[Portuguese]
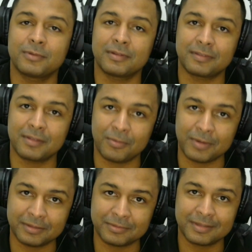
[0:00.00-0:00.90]

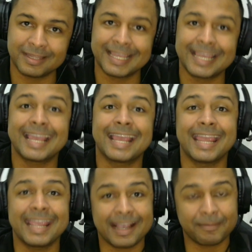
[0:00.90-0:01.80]
C8.
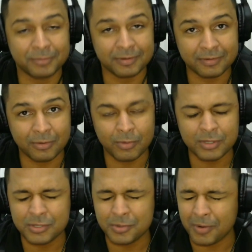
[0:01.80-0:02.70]
Rei captura
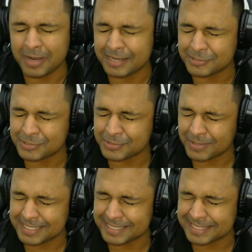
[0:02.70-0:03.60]
C8. E olha só
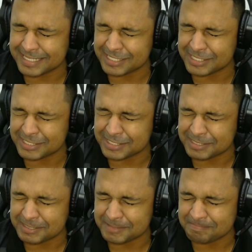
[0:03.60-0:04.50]
que
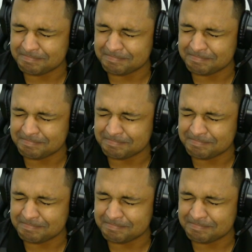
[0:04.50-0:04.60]
triste.